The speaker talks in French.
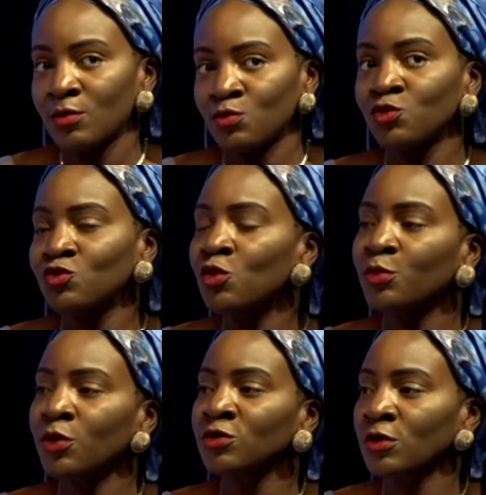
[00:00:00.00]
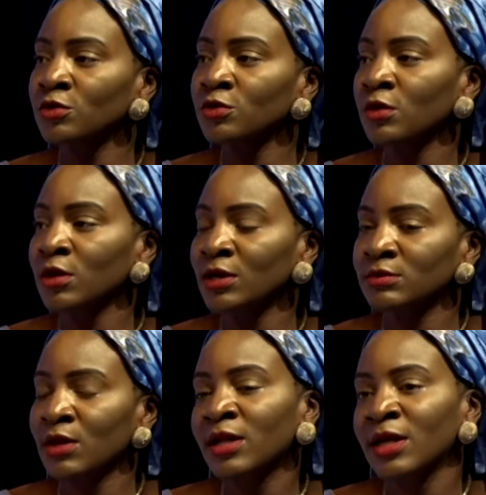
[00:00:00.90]
nous, on peut entendre
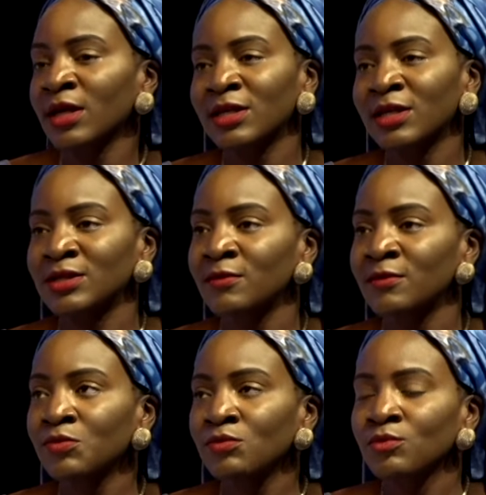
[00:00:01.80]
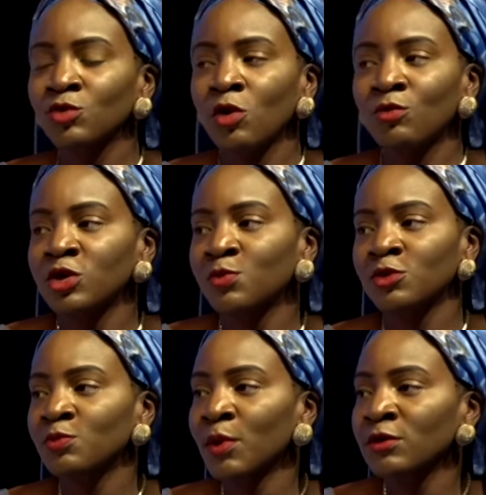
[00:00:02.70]
quelqu'un qui dit non, moi je
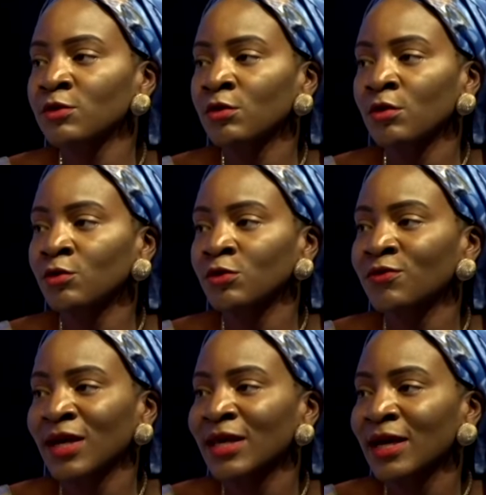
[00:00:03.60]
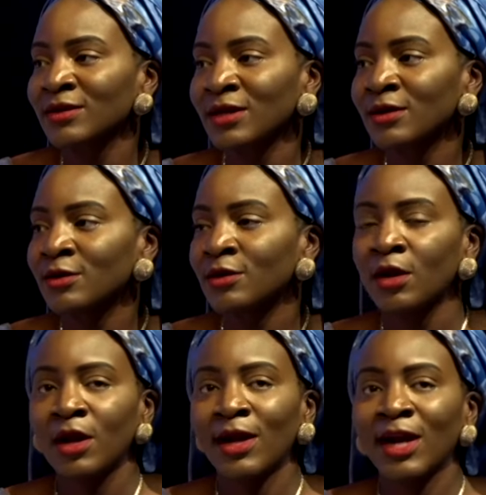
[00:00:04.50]
pense pas qu'on devrait garder
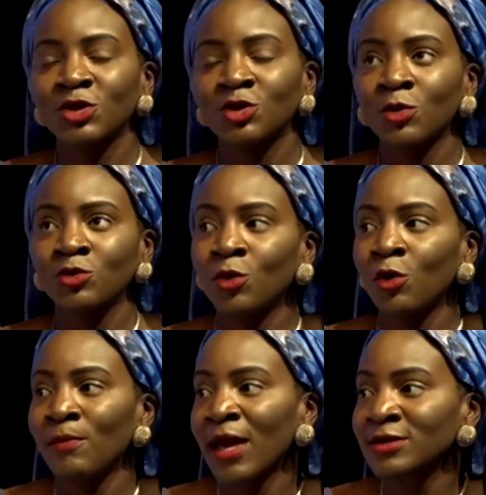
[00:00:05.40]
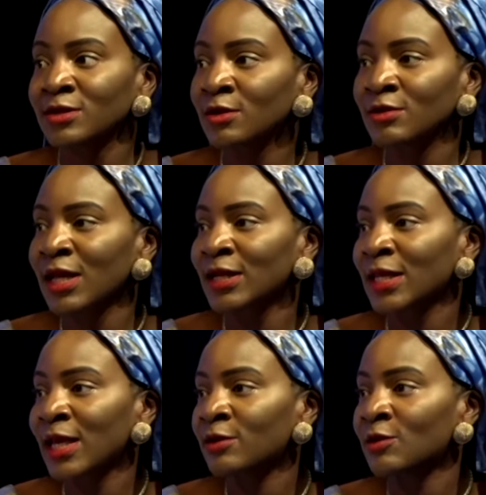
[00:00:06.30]
la chambre de commerce telle
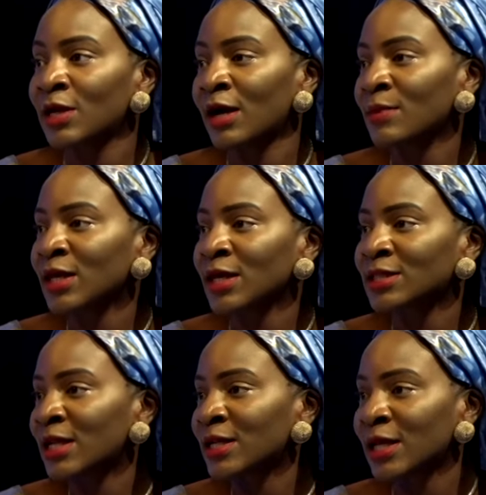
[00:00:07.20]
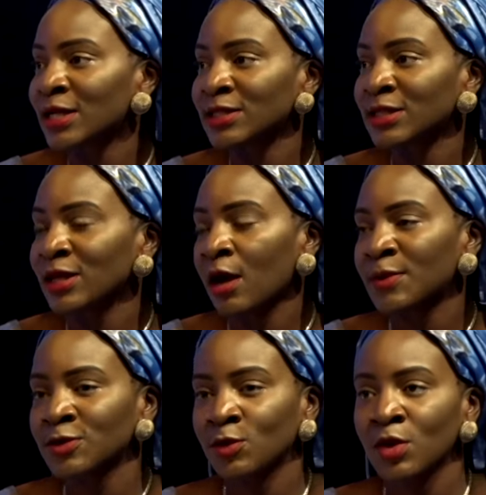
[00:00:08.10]
qu'elle, la mairie mm. telle qu'elle, etc.
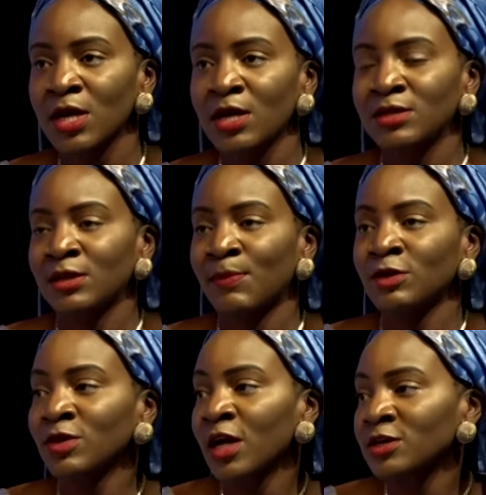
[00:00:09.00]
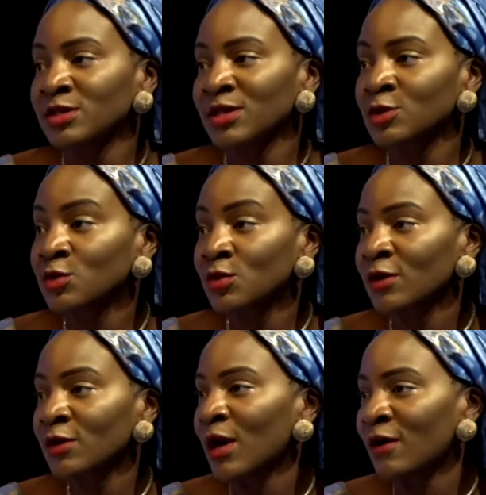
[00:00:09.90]
Parce que c'est pas notre architecture
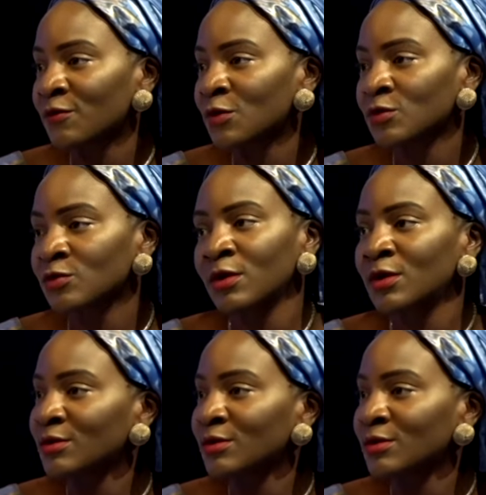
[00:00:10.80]
et que avant